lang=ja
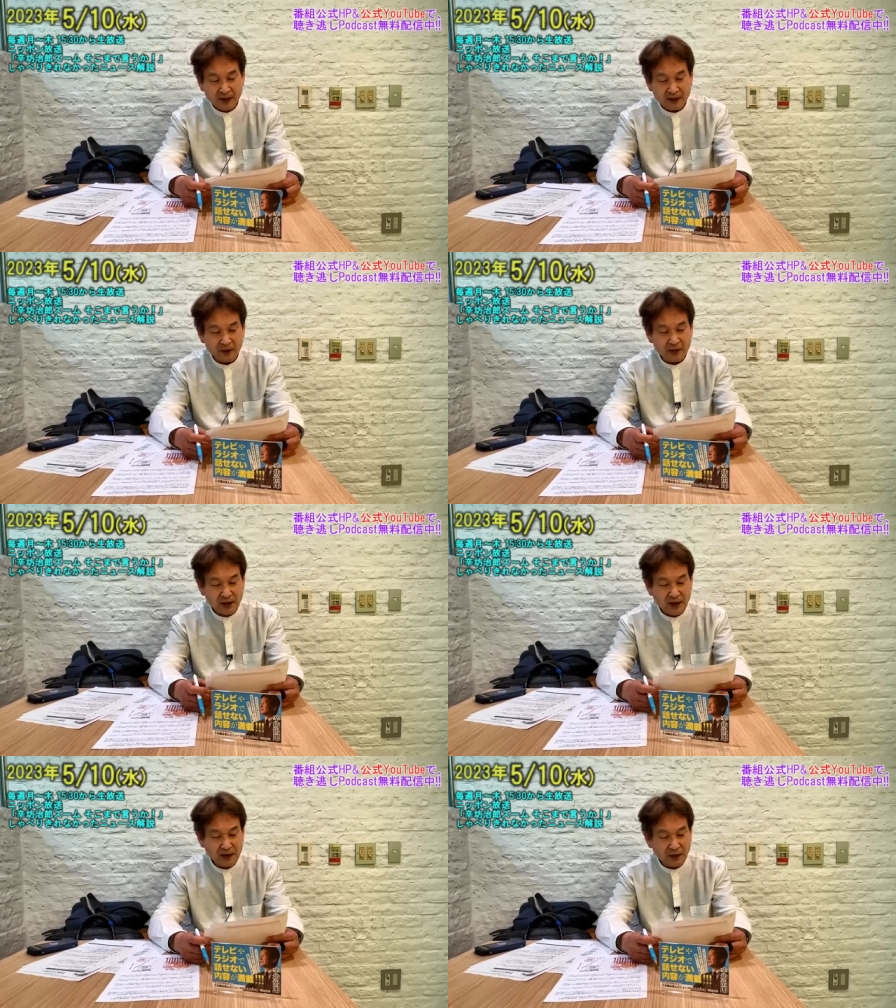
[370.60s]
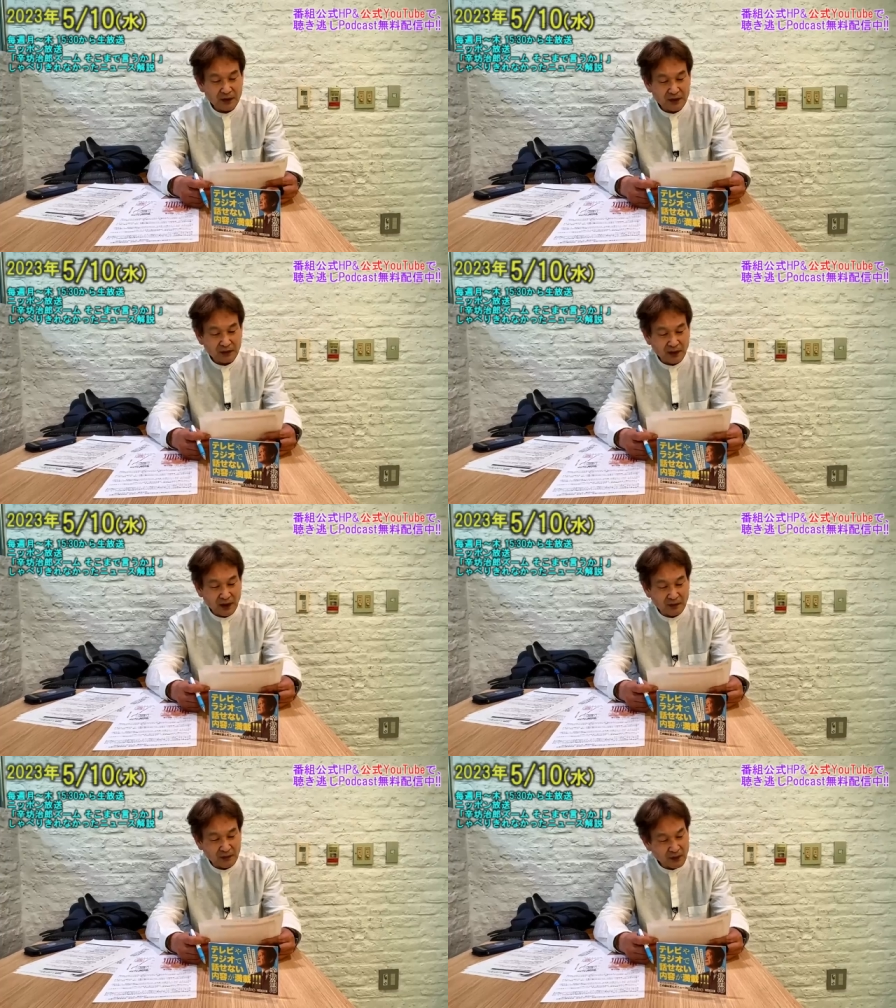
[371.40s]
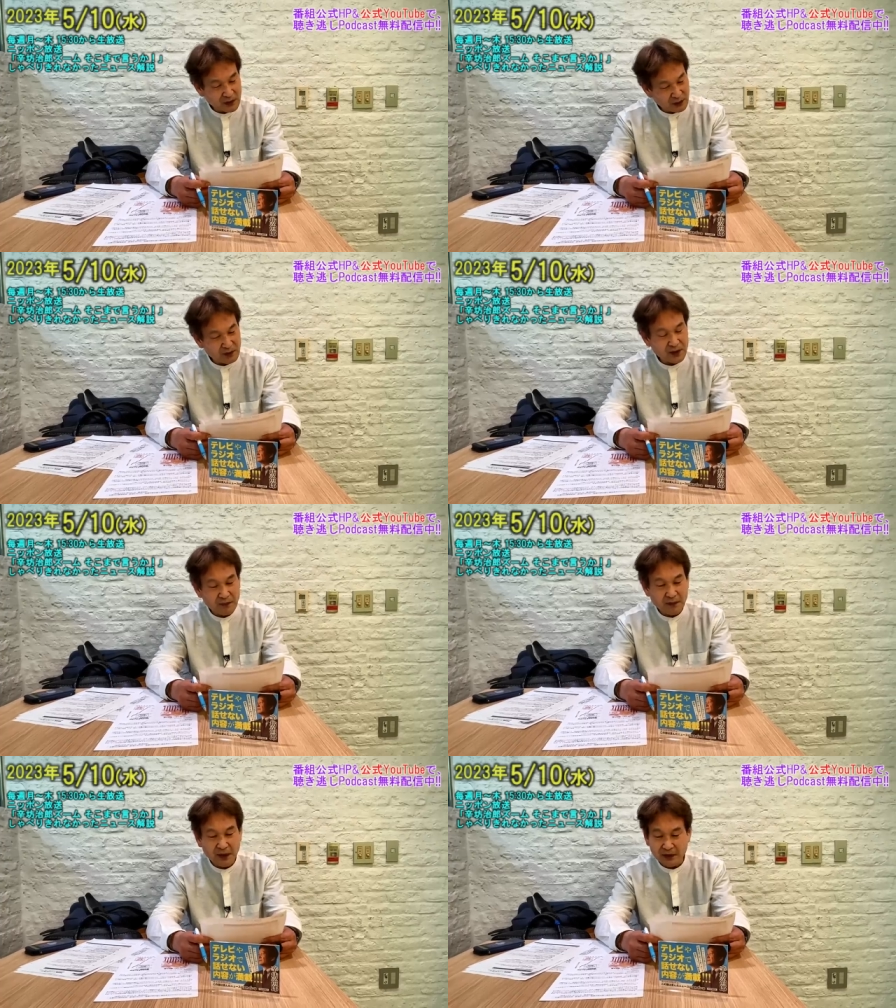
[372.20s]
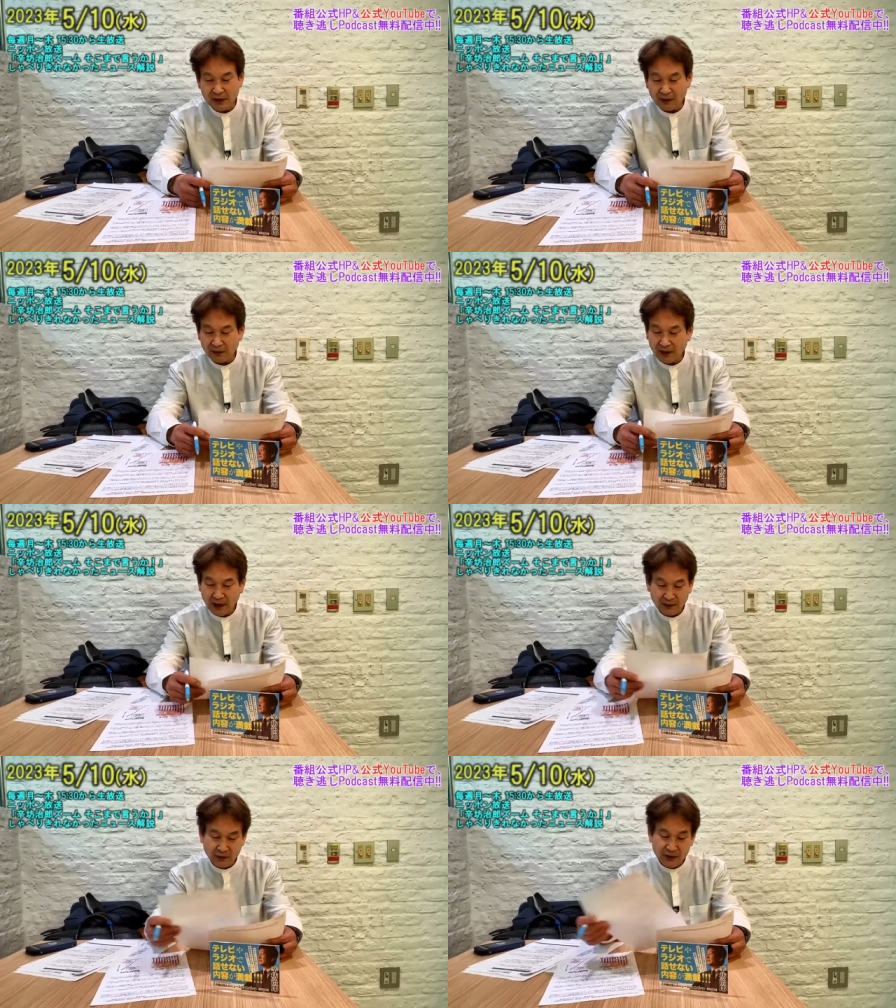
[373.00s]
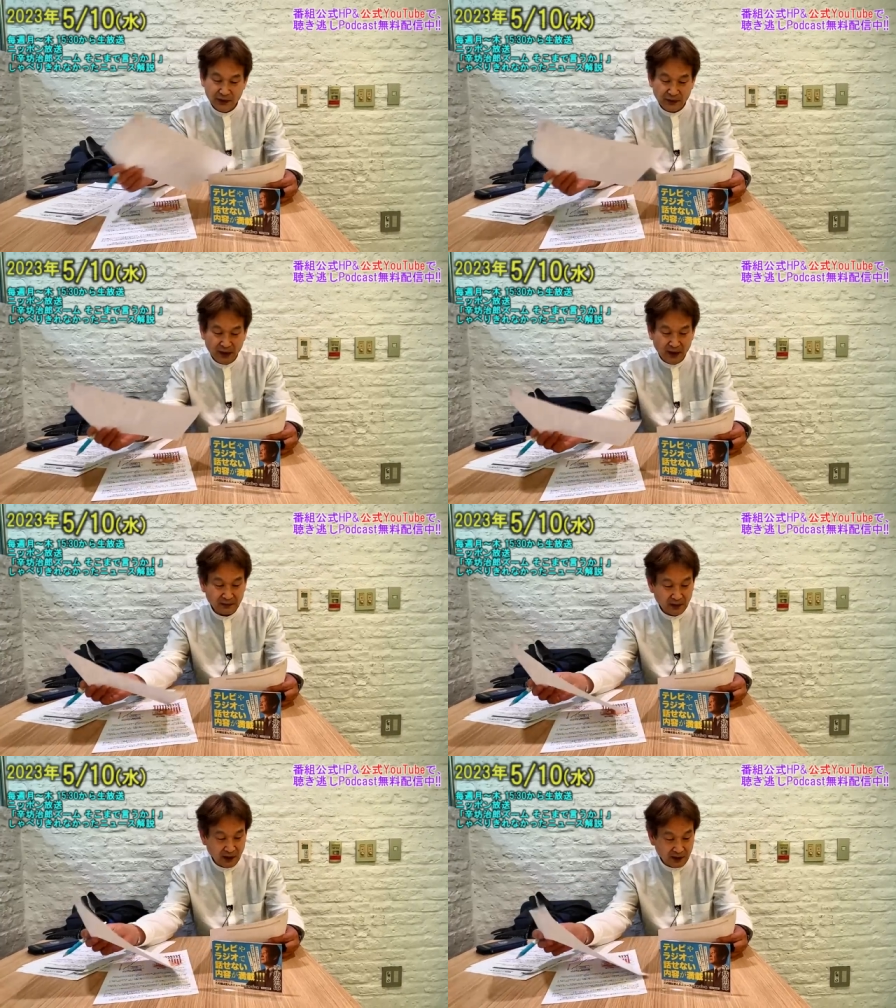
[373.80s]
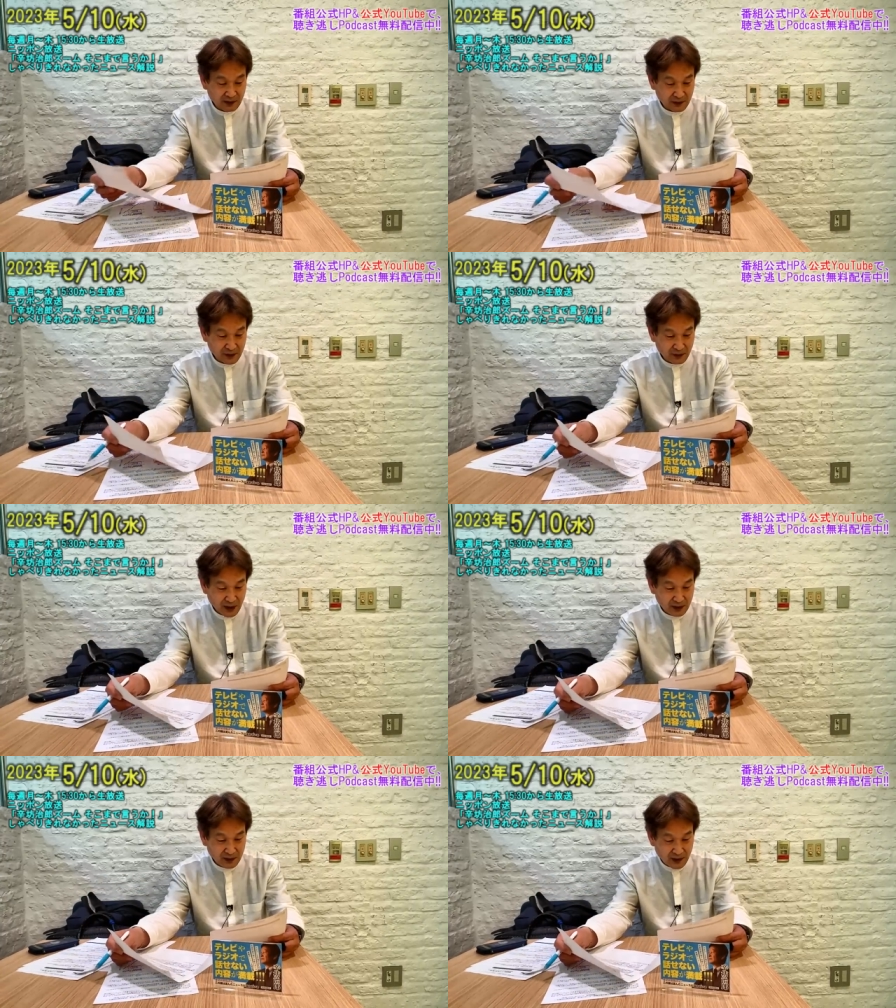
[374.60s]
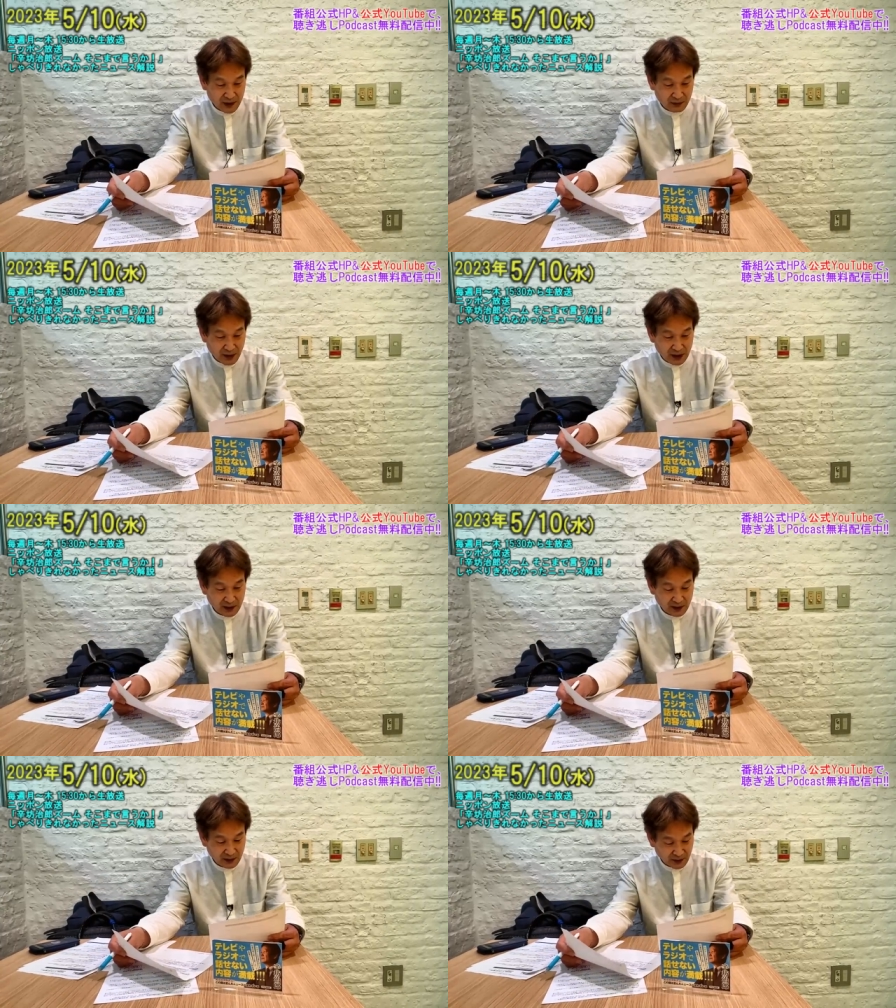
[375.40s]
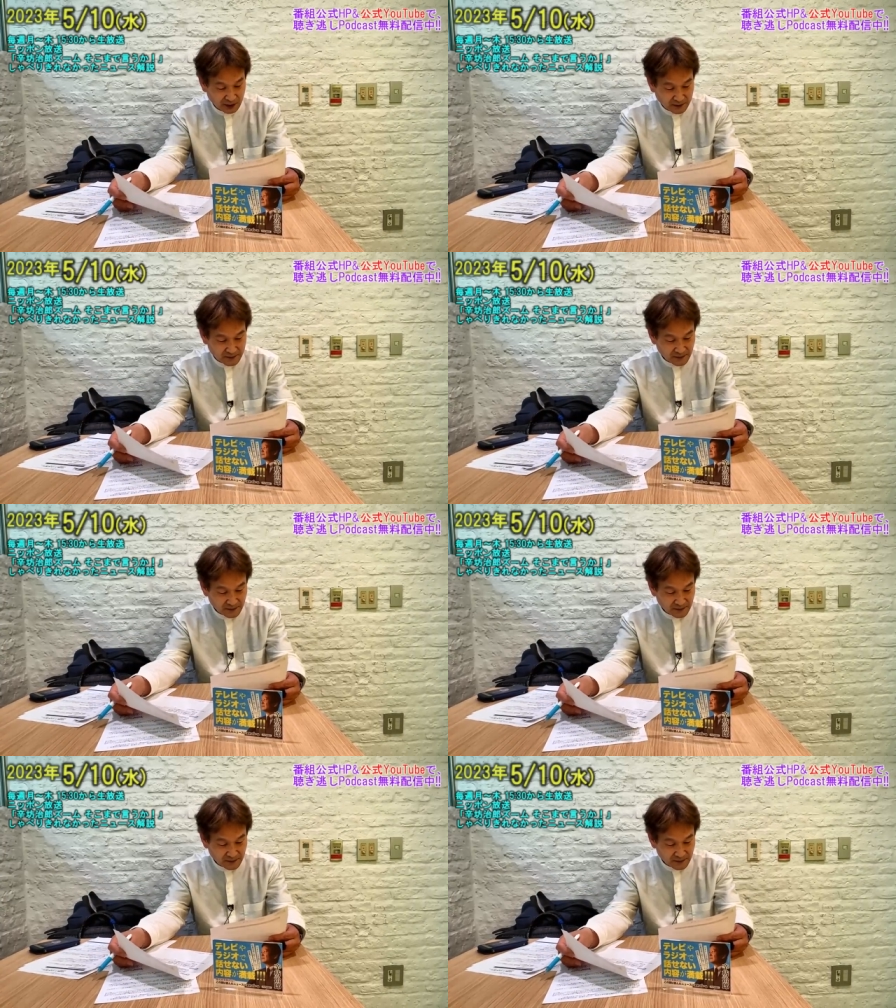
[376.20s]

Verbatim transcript: 日本で何が起きてるかもうちょっと鮮明になる可能性はあるかなという気はいたします。